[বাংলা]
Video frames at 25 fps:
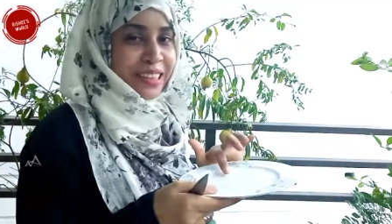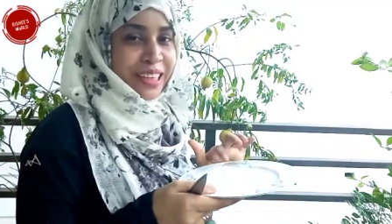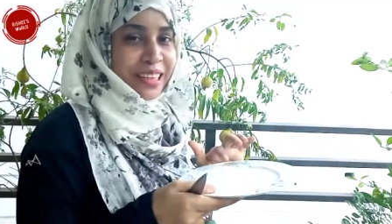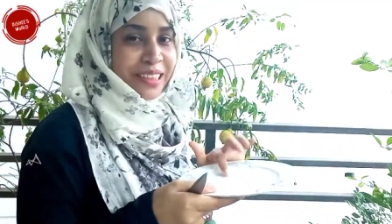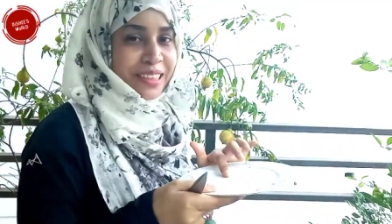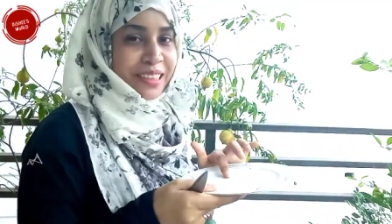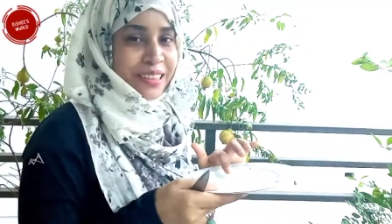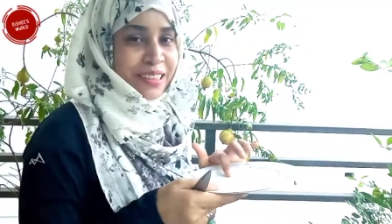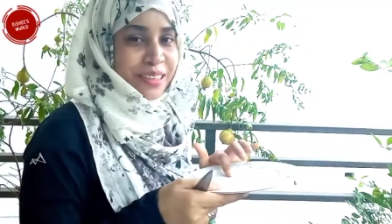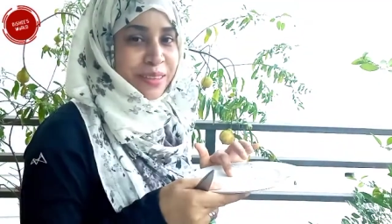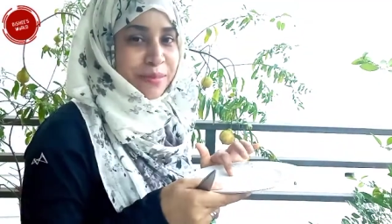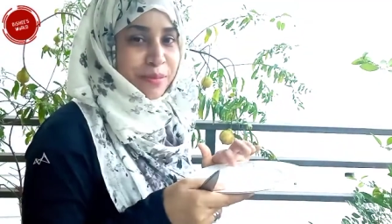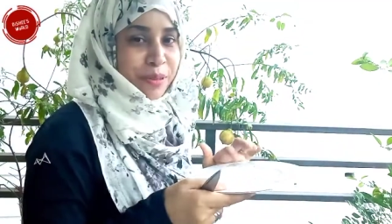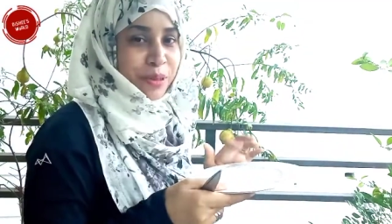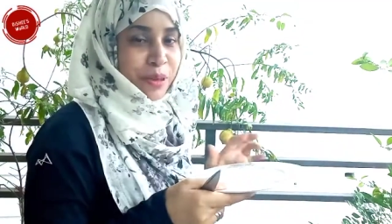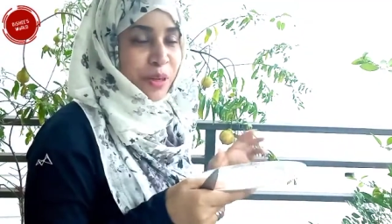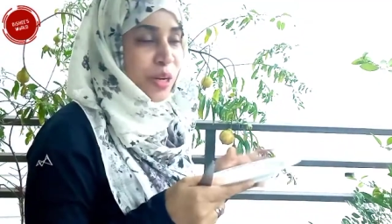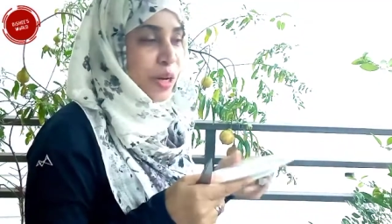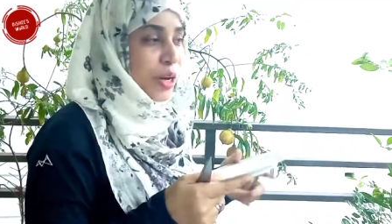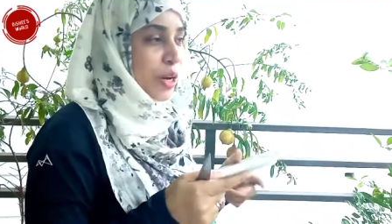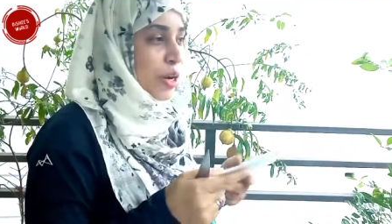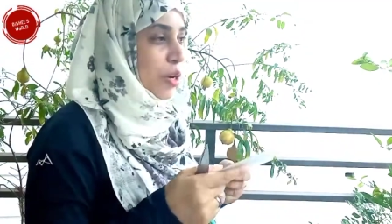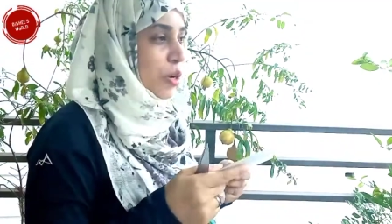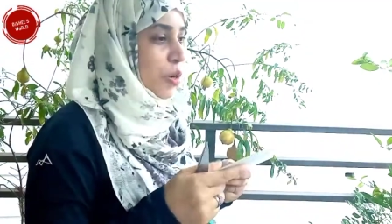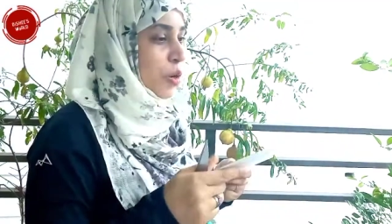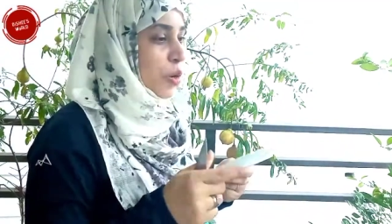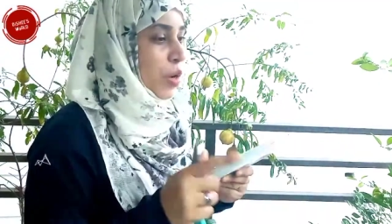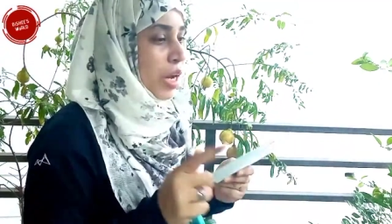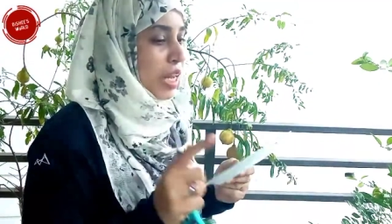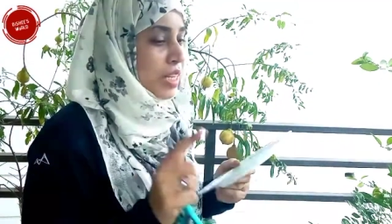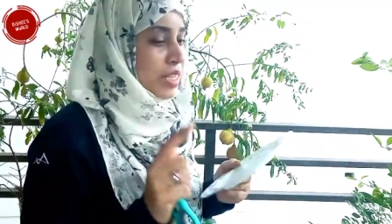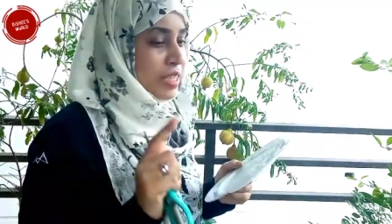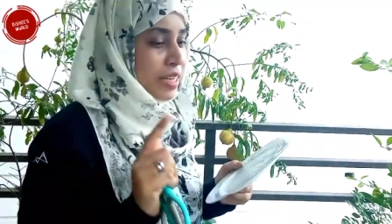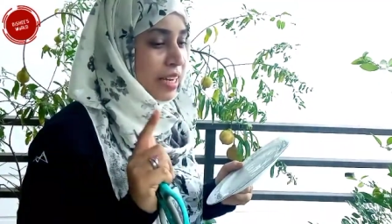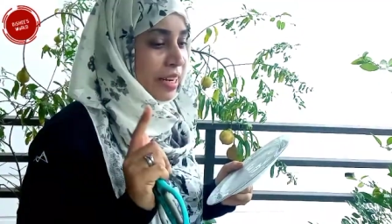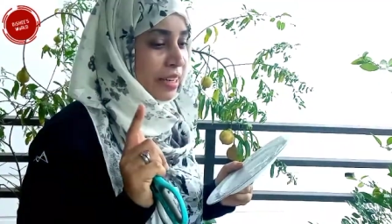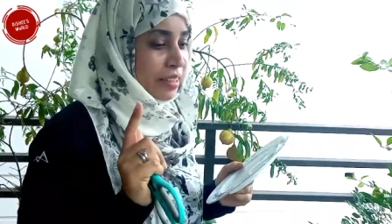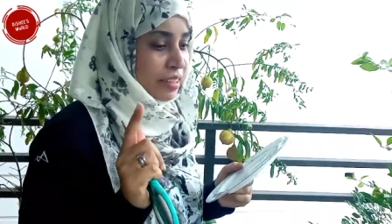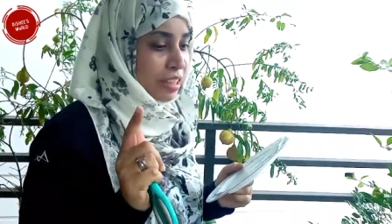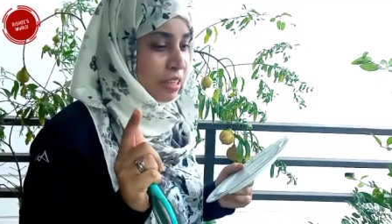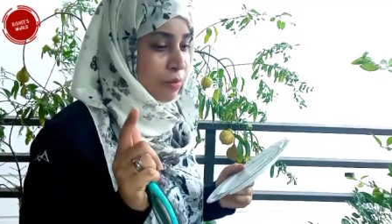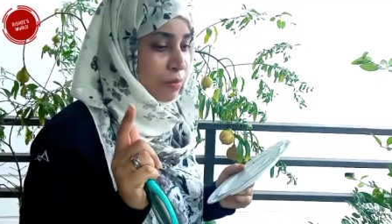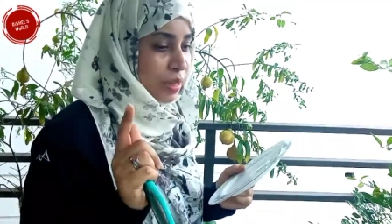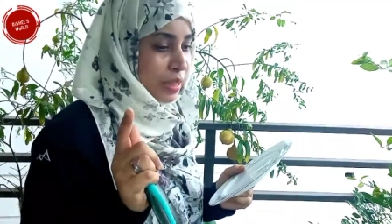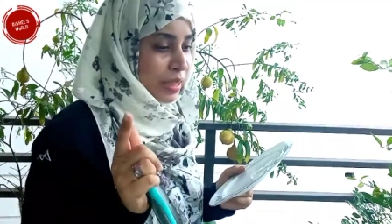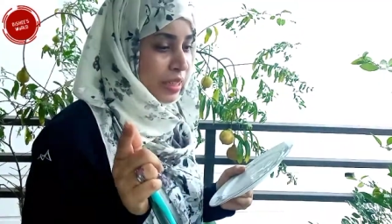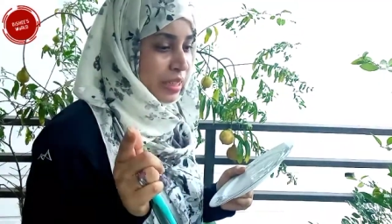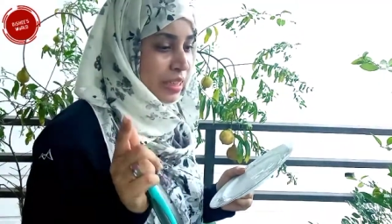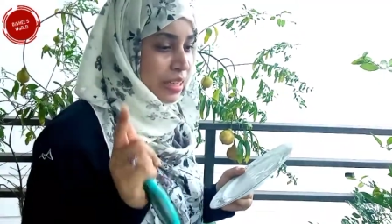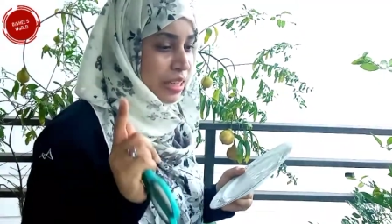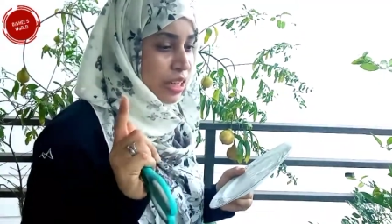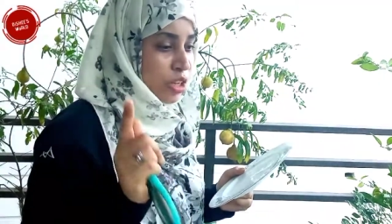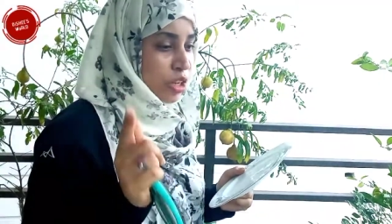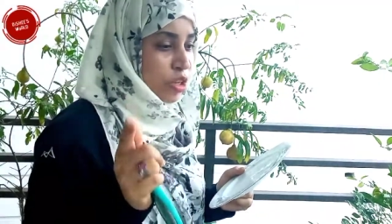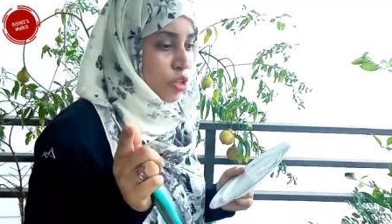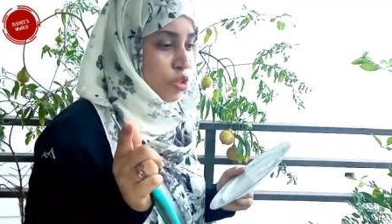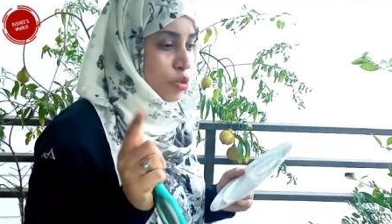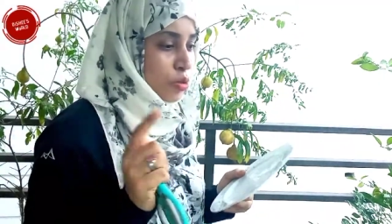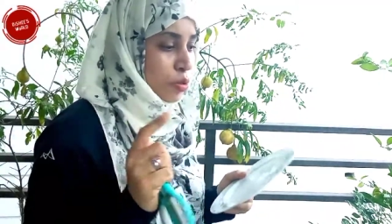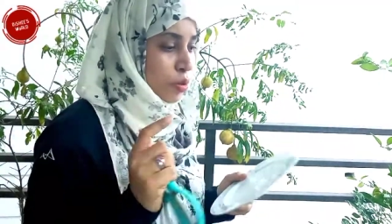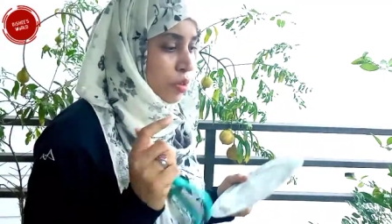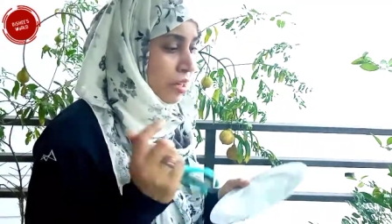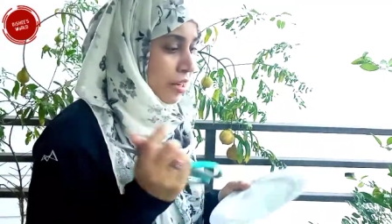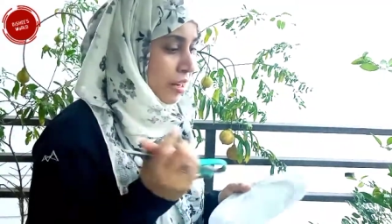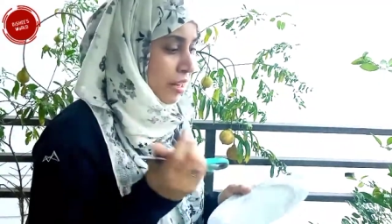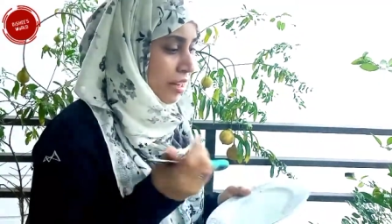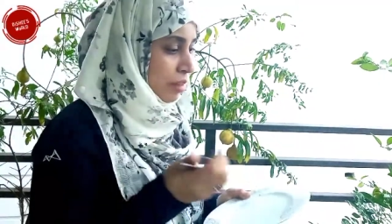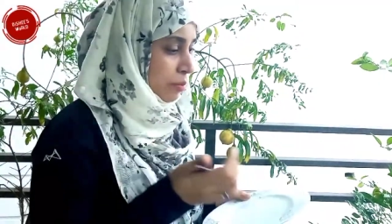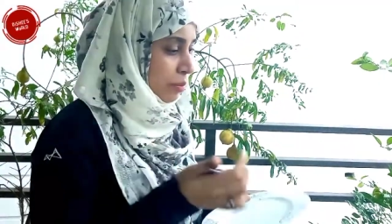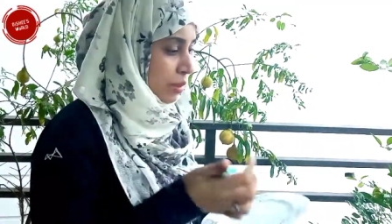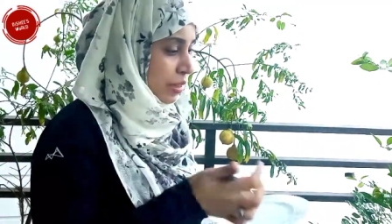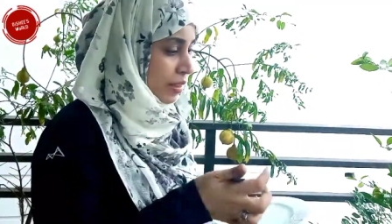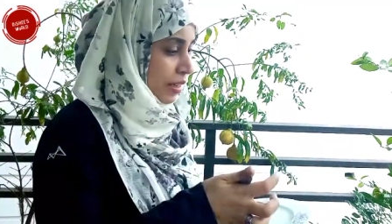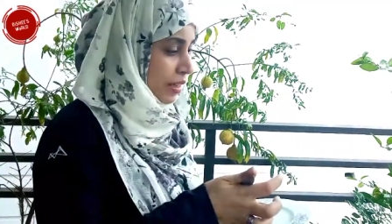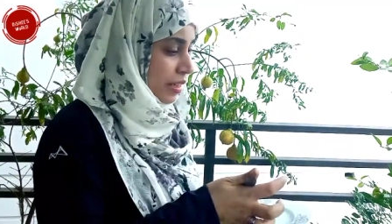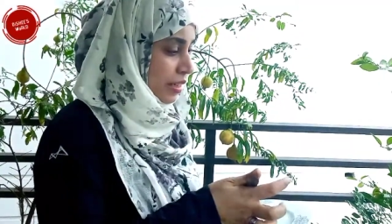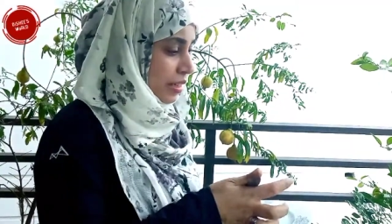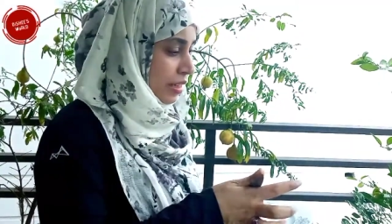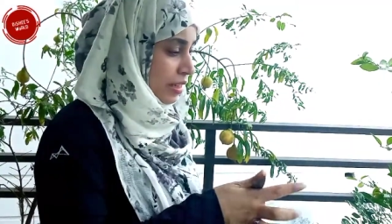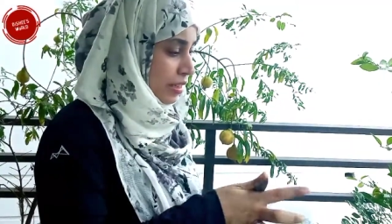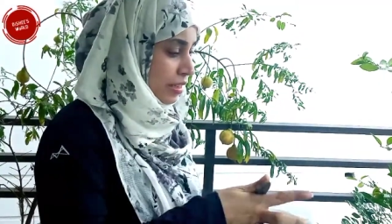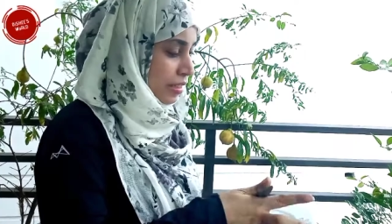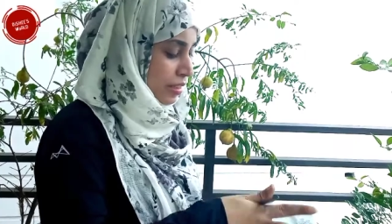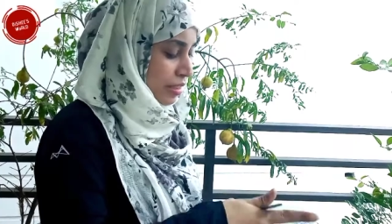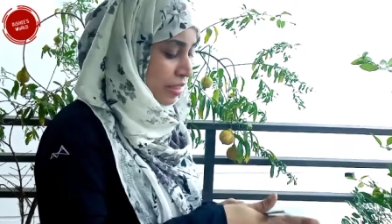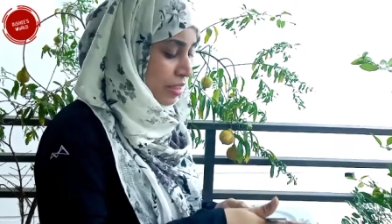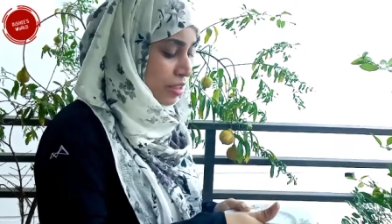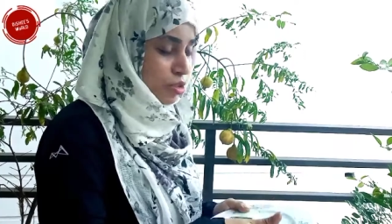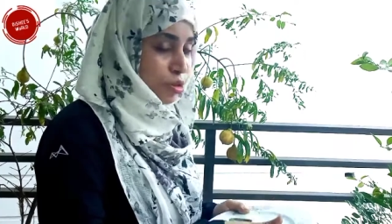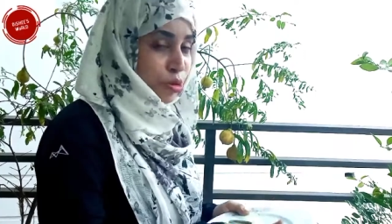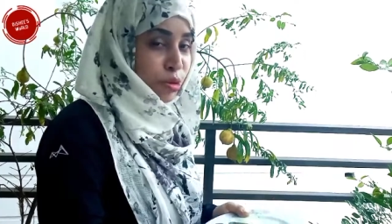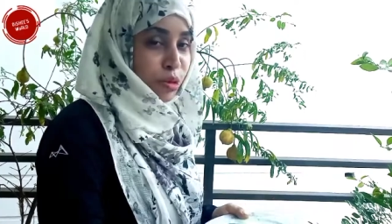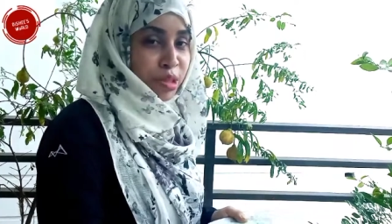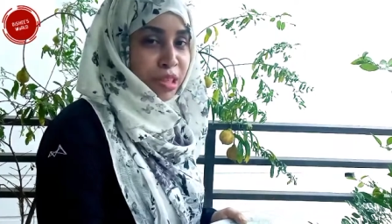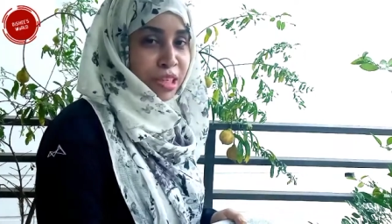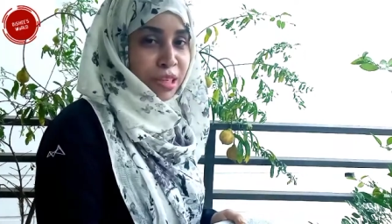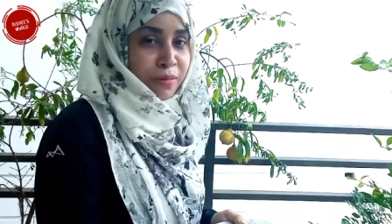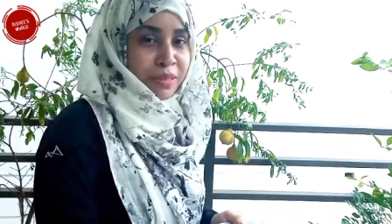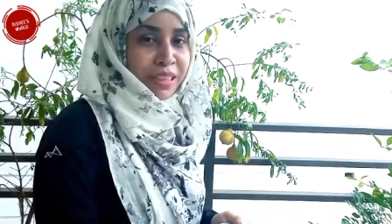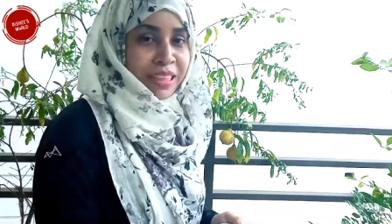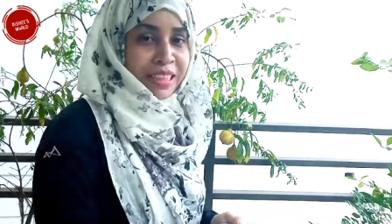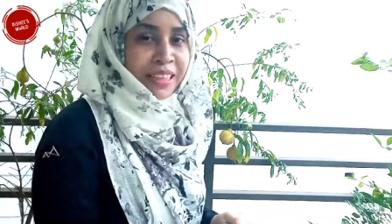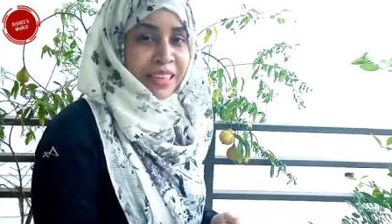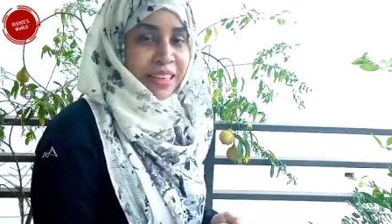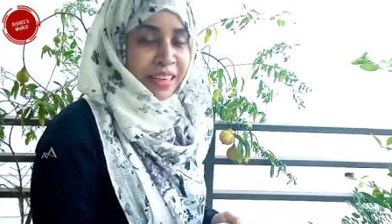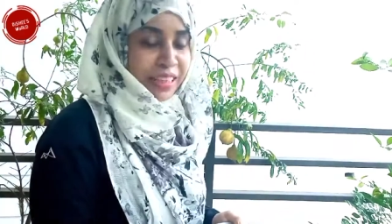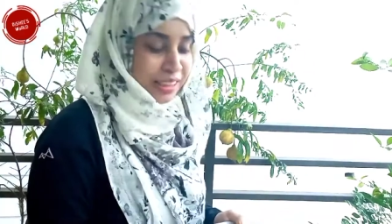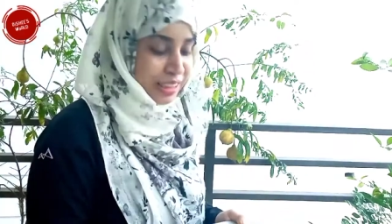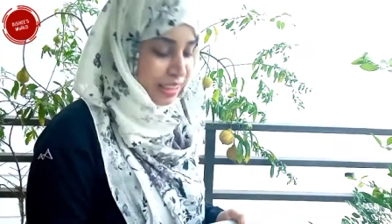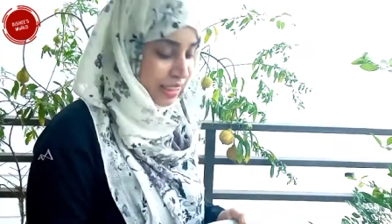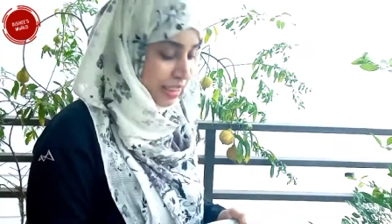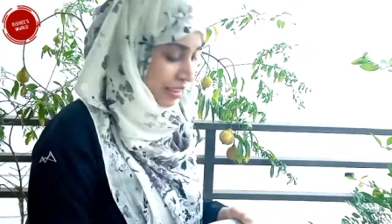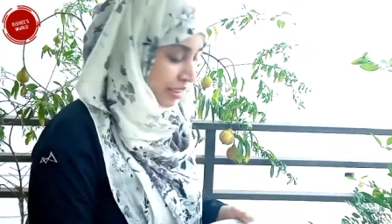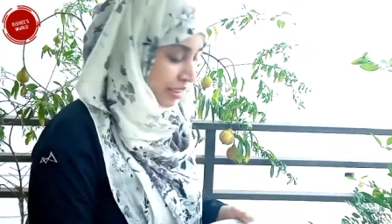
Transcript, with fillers: কেটে নিব ও আচ্ছা একটা আমাকে ছুরি লাগবে তাই না ছুরিটা আমি নিয়ে আসি